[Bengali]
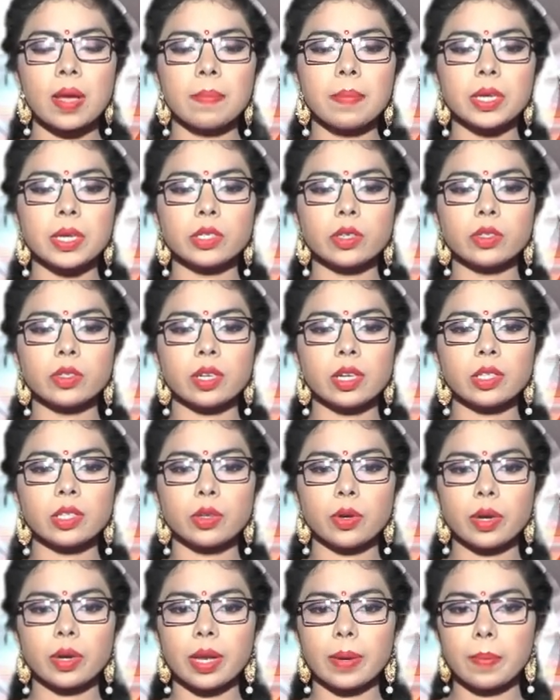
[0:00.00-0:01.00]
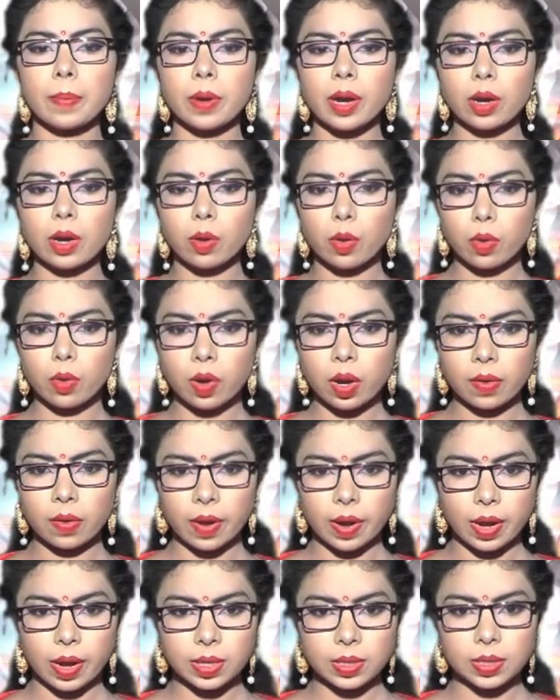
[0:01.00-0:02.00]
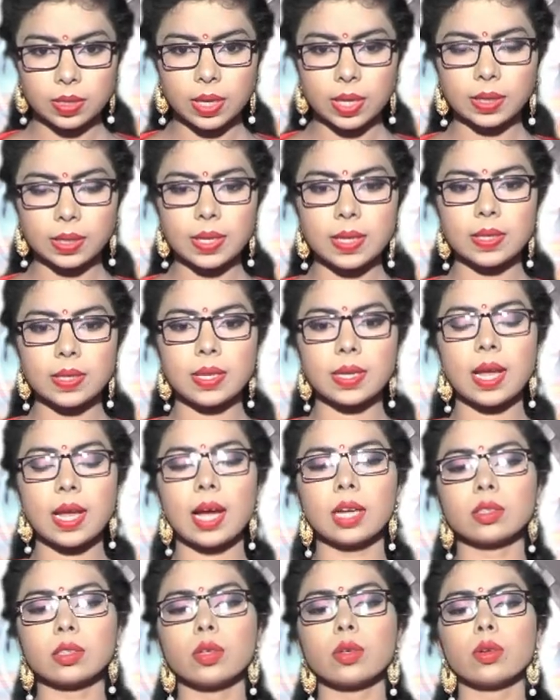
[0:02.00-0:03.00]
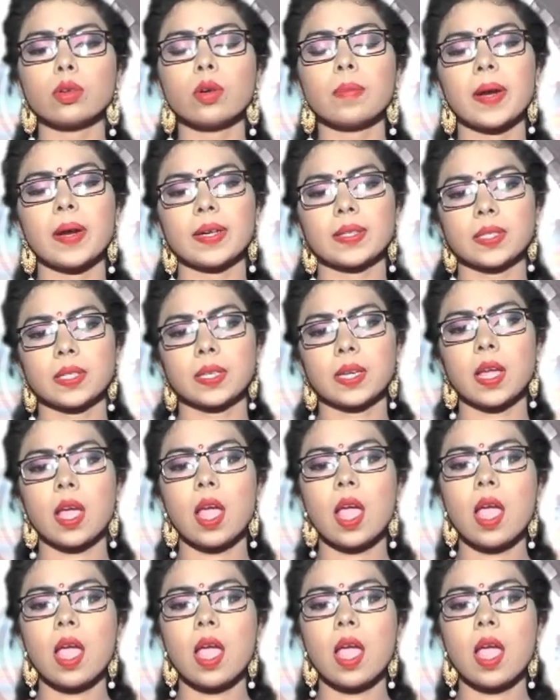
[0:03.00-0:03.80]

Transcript: বিশ্বজুড়ে ছড়িয়ে পড়া করোনা ভাইরাস নিয়ে দিন দিন আতঙ্ক বাড়ছে